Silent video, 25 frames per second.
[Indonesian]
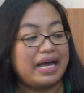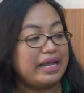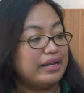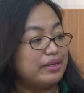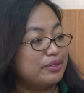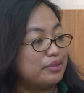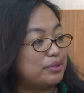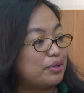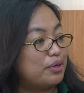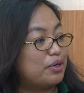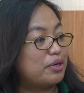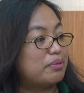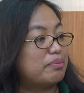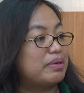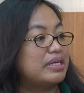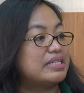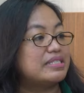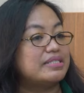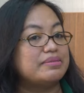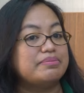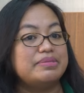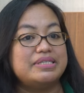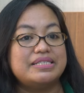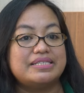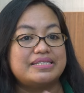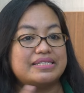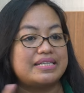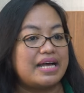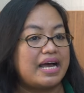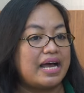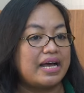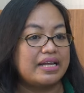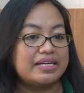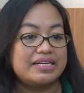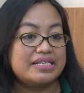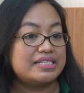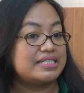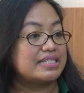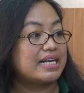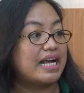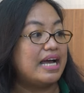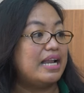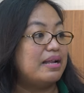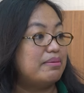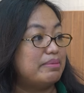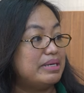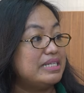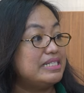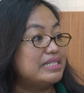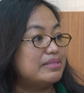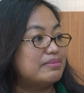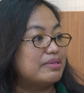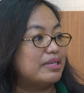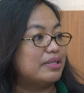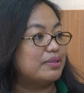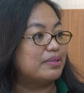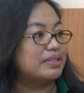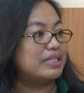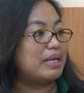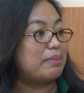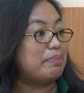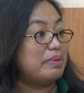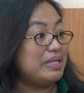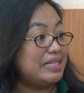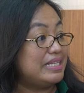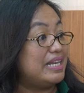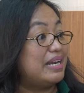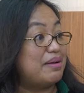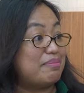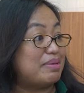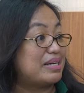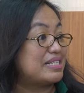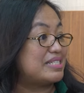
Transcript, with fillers: kantor, masih bisa dan segala macam gitu, tapi tidak